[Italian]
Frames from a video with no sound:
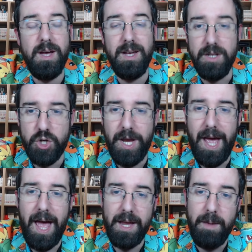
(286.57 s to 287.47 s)
Eh, c'è
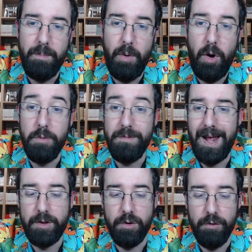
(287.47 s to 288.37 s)
anche poi un
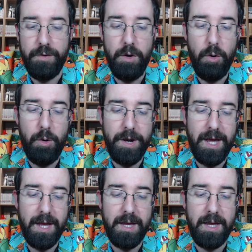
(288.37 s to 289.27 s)
altro
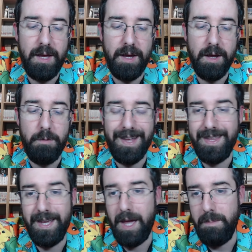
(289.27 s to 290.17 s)
filone che
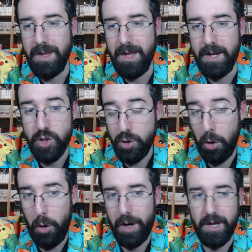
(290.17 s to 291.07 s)
riguarderebbe delle
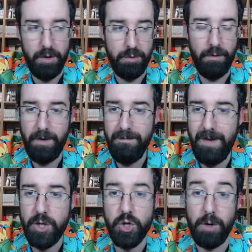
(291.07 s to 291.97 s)
storie dove
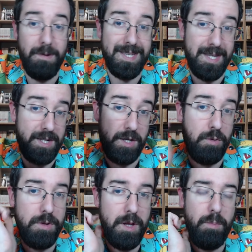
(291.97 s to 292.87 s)
invece questa
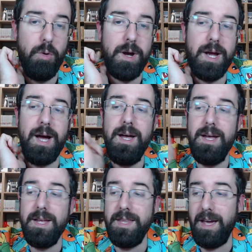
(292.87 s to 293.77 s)
seconda bocca
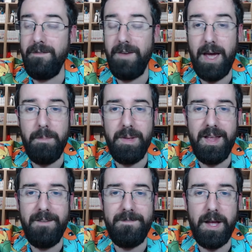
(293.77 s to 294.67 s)
deriverebbe
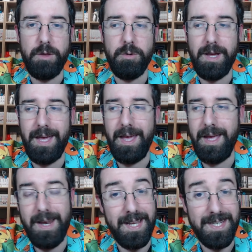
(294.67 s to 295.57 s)
dal fatto che
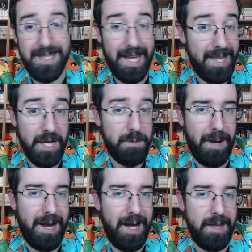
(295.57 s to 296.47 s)
le è stata
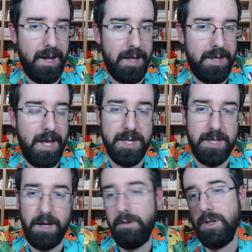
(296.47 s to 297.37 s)
spaccata la
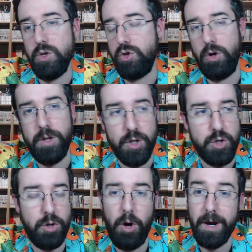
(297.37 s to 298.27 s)
testa, quindi solita
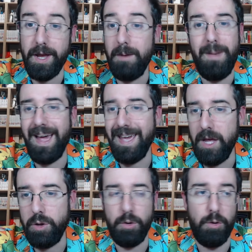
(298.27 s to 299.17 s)
storia, il
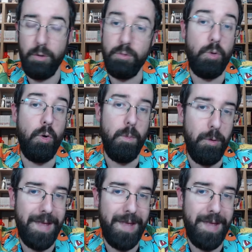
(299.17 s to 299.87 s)
marito con un colpo